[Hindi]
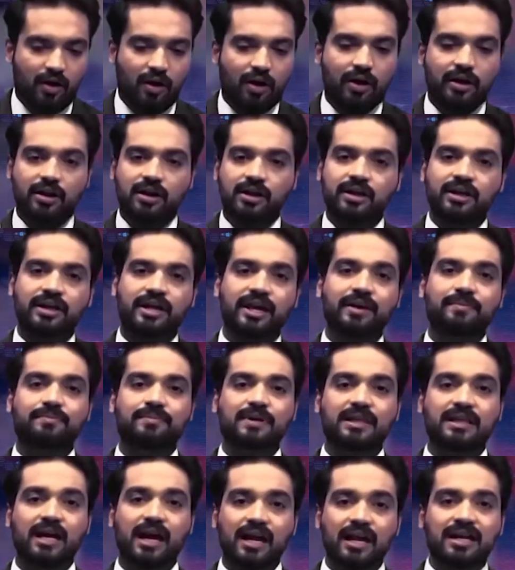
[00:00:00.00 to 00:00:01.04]
और ये
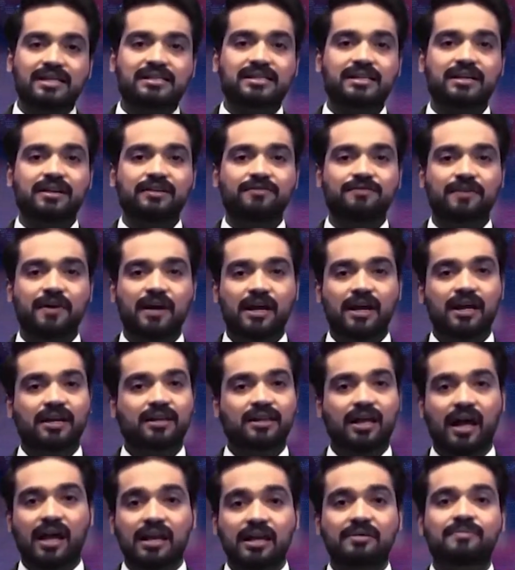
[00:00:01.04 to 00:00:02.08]
बताना सिर्फ
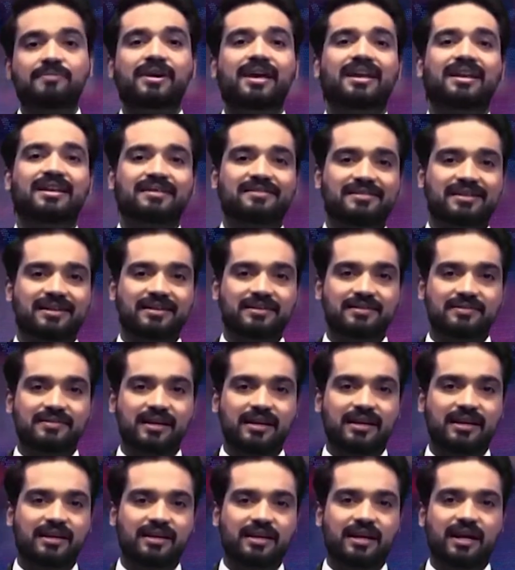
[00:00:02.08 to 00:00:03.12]
तालीम के लिए
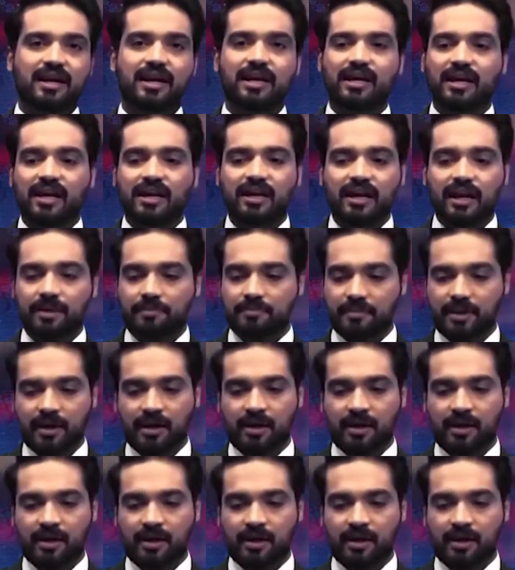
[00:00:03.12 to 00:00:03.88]
ज़रिए दिए गए यानी कि